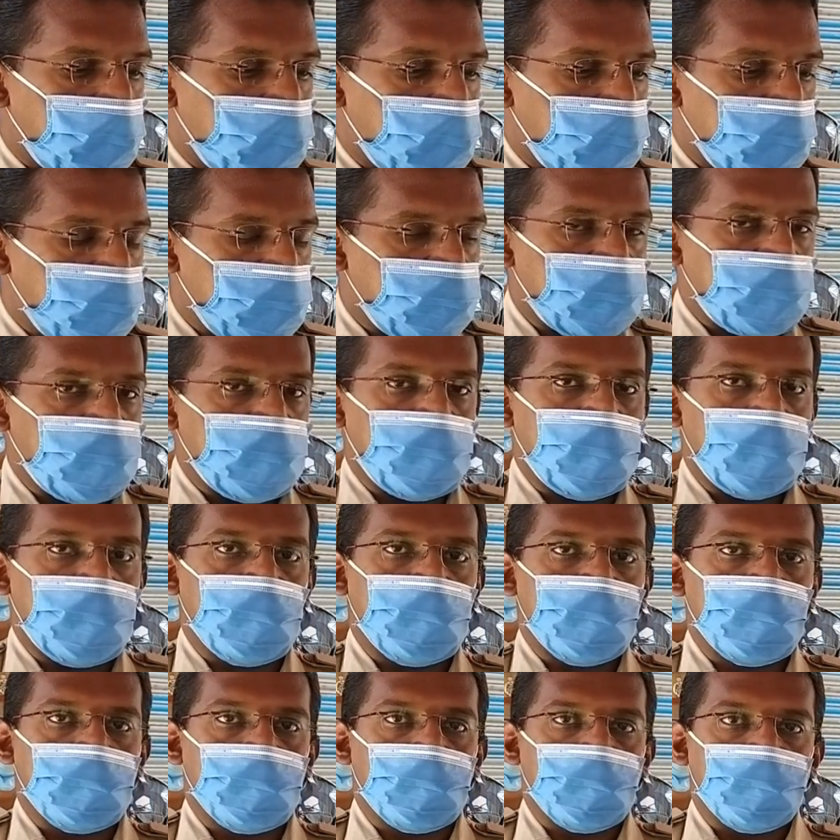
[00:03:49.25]
ఆల్రెడీ
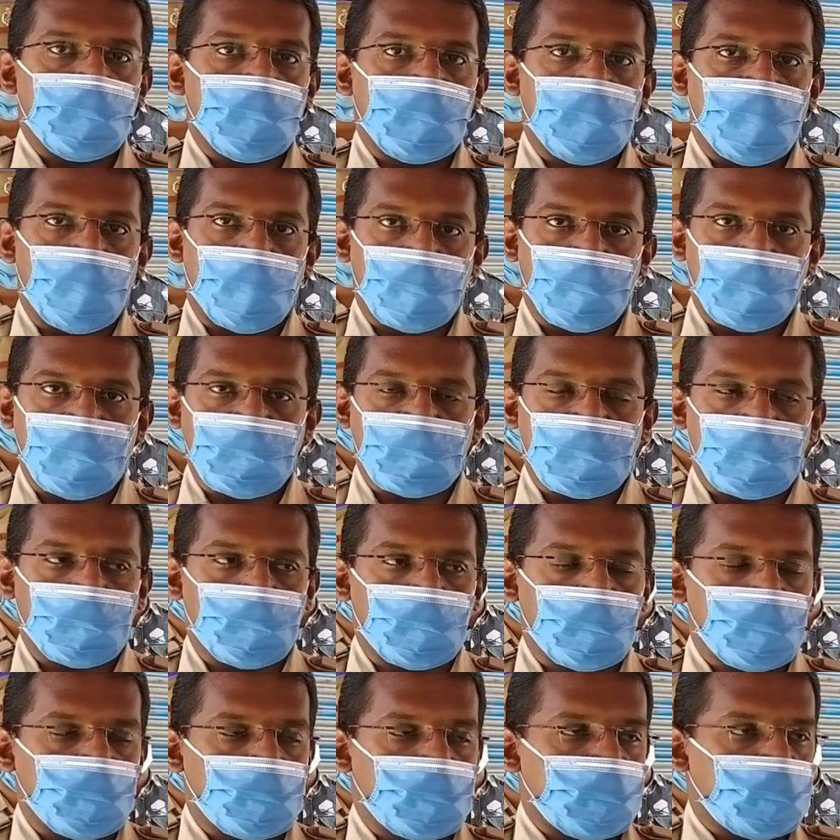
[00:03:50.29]
గవర్నమెంట్ తరఫు
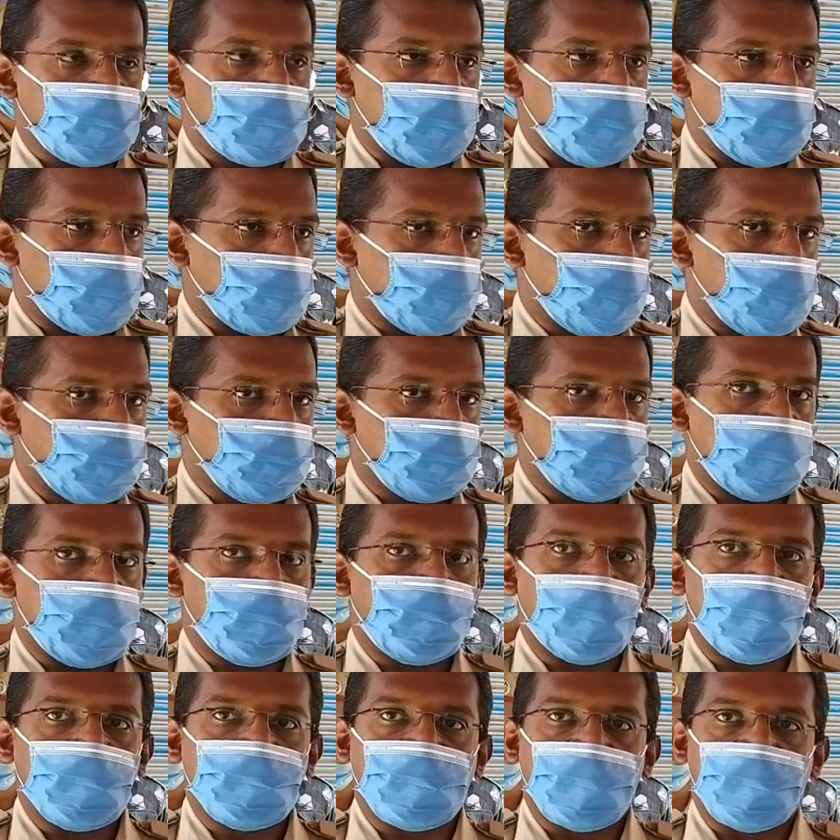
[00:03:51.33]
నుంచి షెల్టర్ హోమ్స్
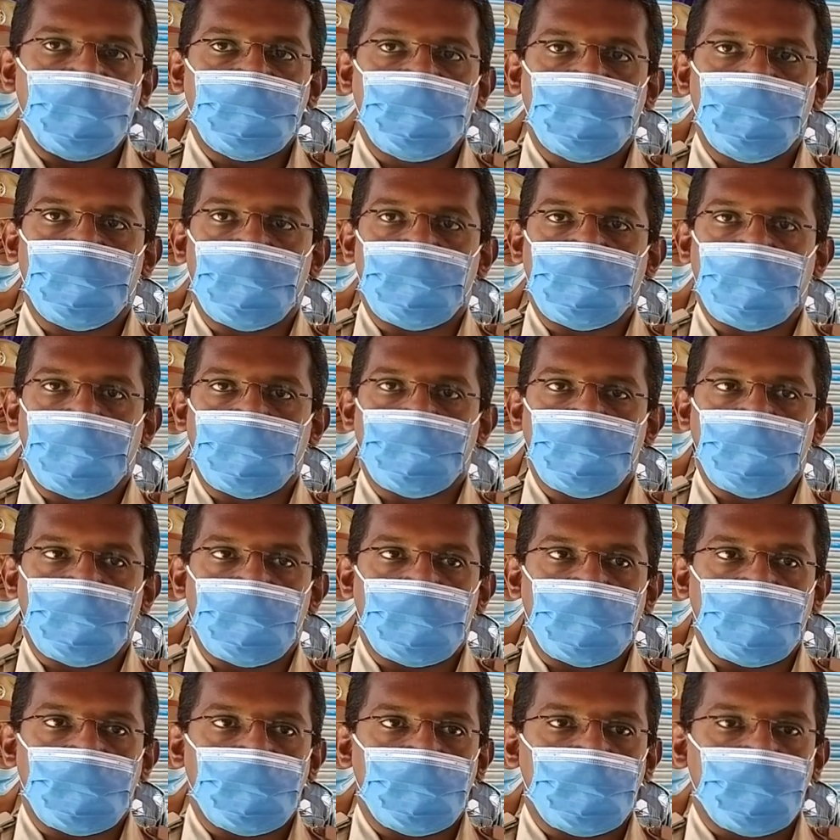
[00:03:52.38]
ఏర్పాటు చేసి పెట్టడం
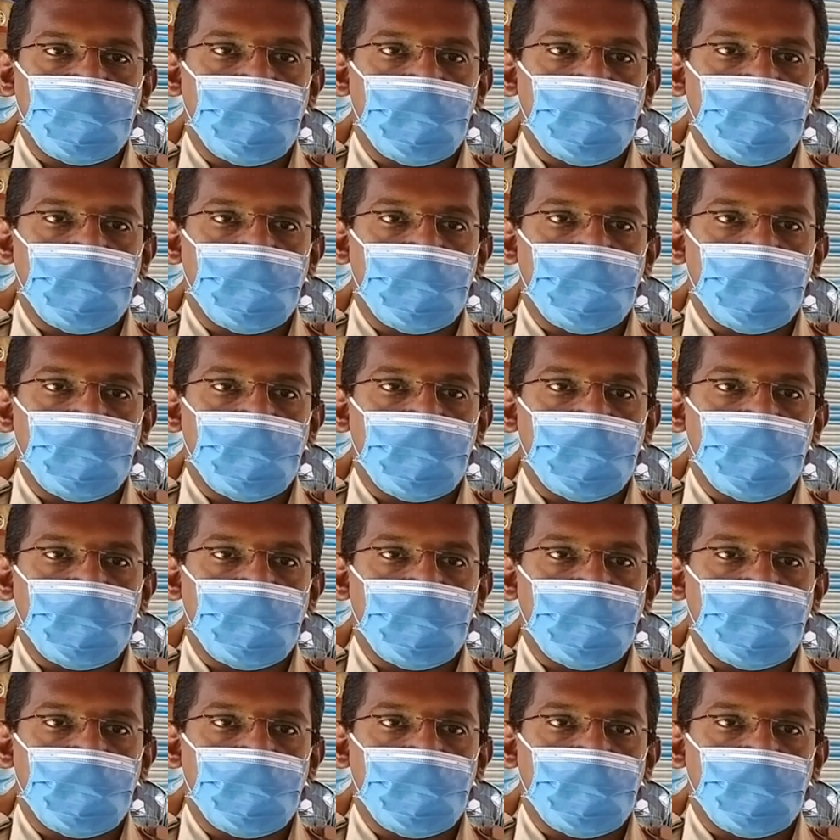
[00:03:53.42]
జరిగింది